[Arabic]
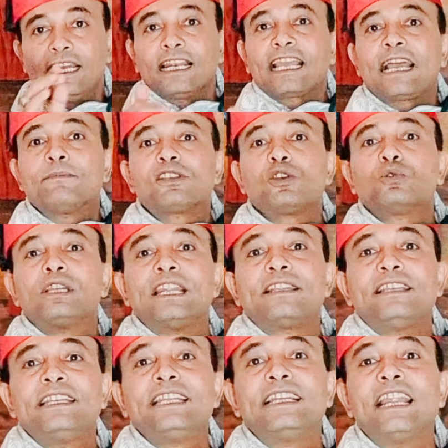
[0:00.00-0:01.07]
ال
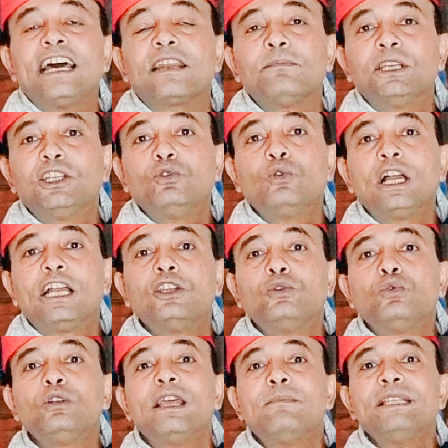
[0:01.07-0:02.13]
35 الى 40
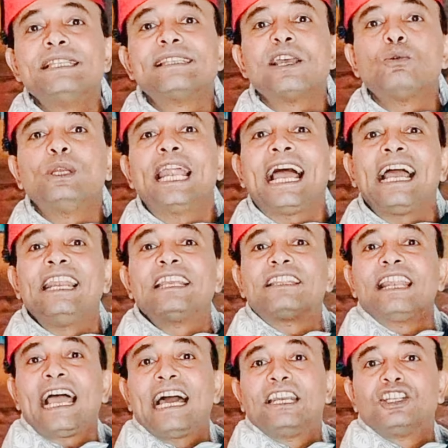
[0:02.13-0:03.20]
واحد دول من ذوي
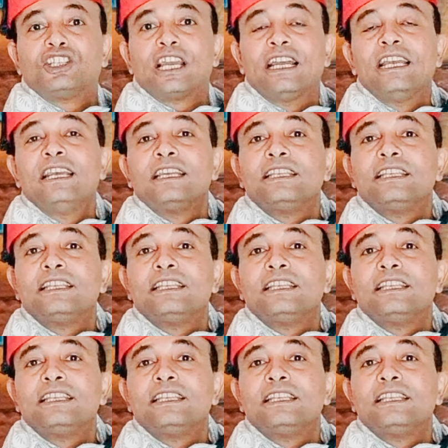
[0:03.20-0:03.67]
الحالات الحرجه